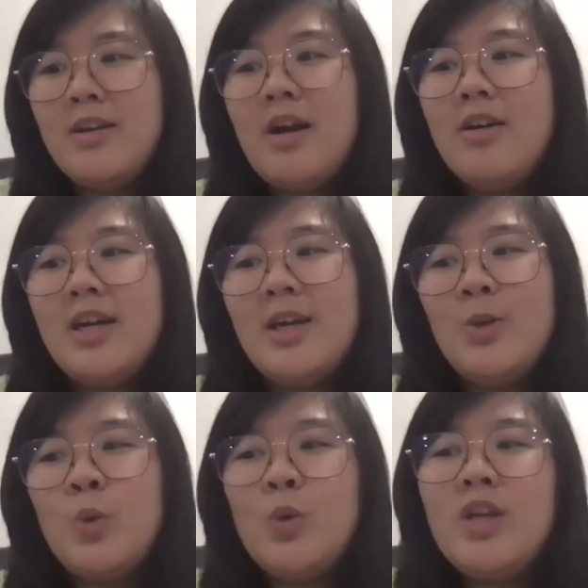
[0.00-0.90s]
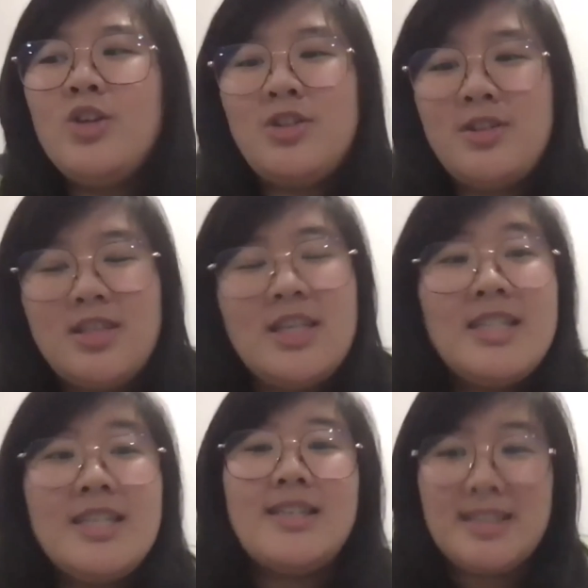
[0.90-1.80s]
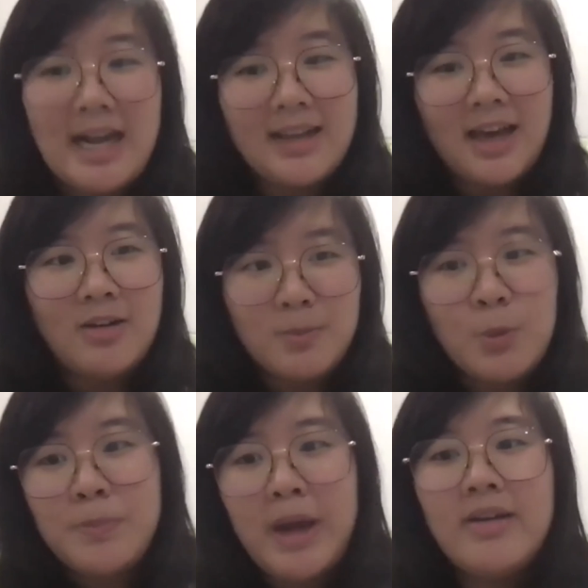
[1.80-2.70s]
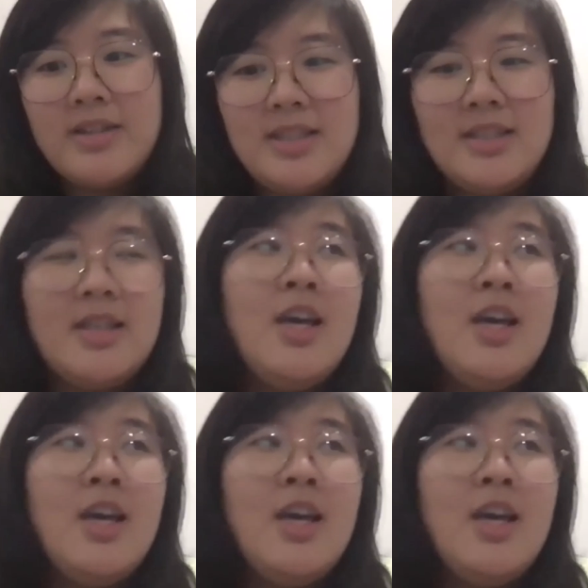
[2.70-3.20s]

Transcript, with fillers: 然后可以努力的去实现自己想要的目标，还有自己